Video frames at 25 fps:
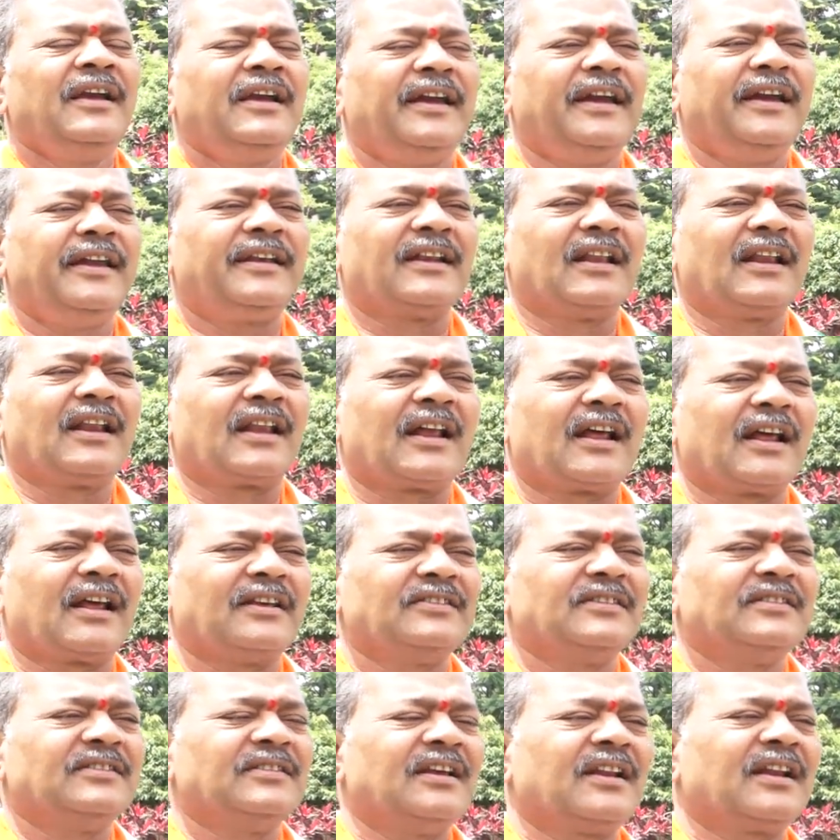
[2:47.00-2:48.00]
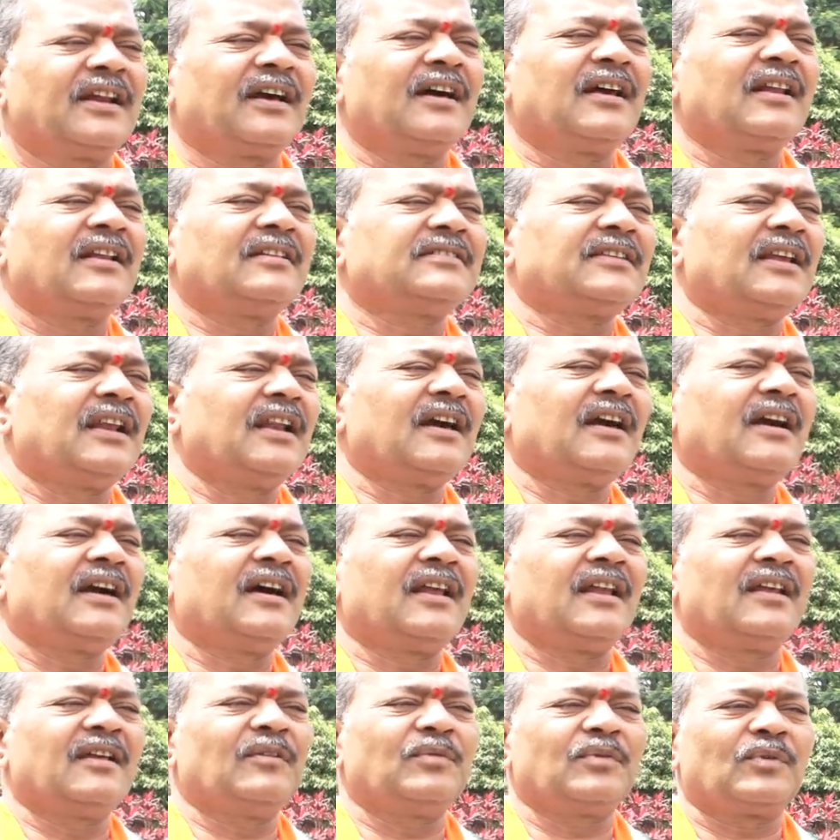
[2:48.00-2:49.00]
ఈటల రాజేందర్ గారు
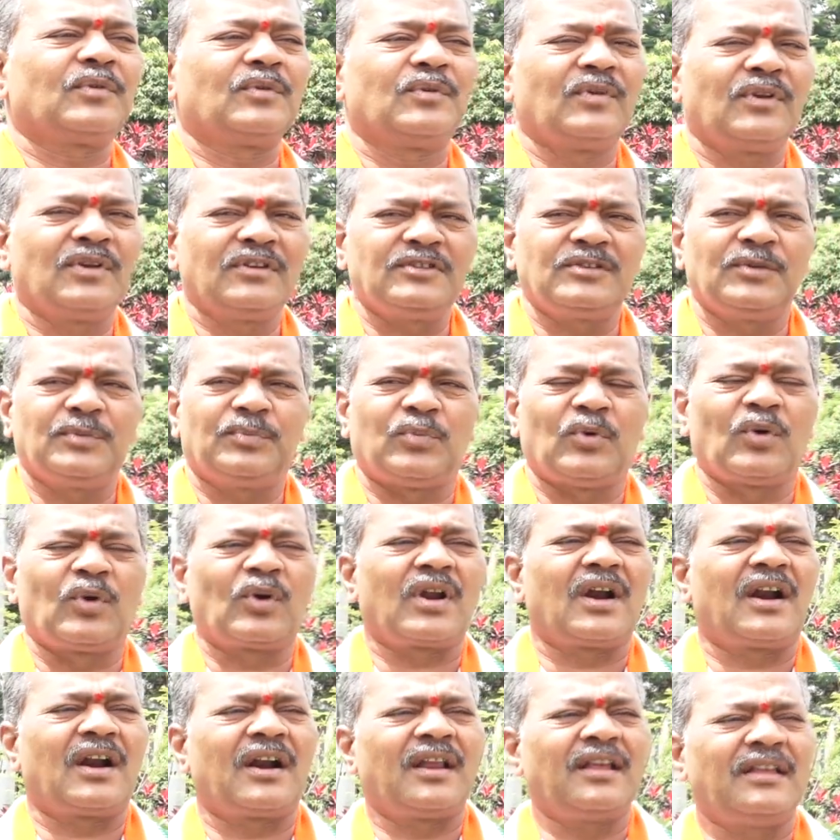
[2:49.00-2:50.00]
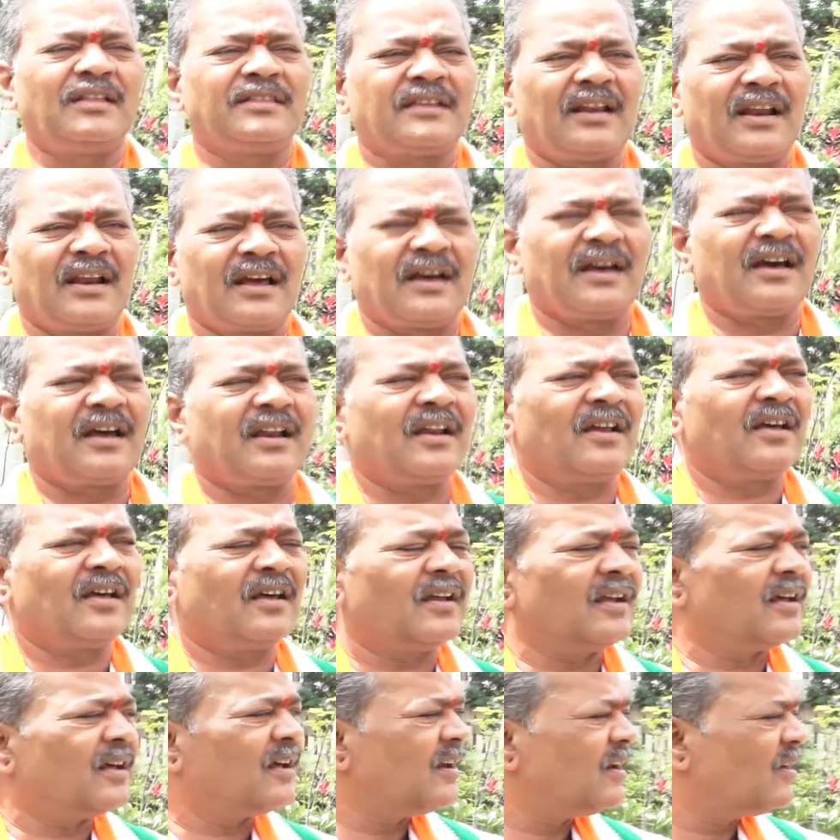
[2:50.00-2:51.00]
తెలంగాణ గురించి పోరాడి
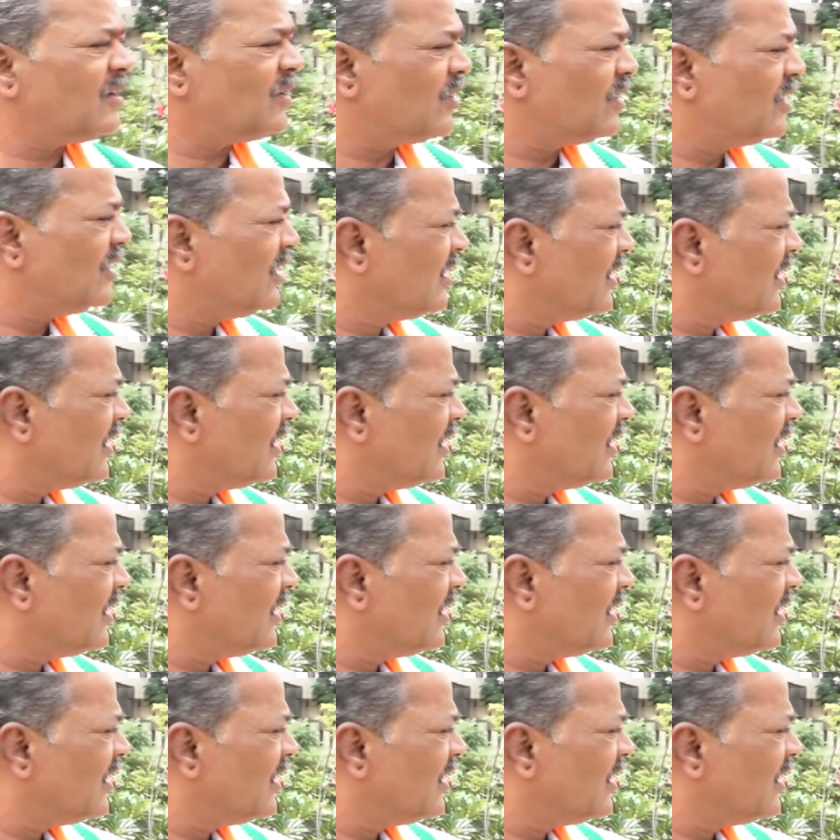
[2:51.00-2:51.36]
తెలంగాణలో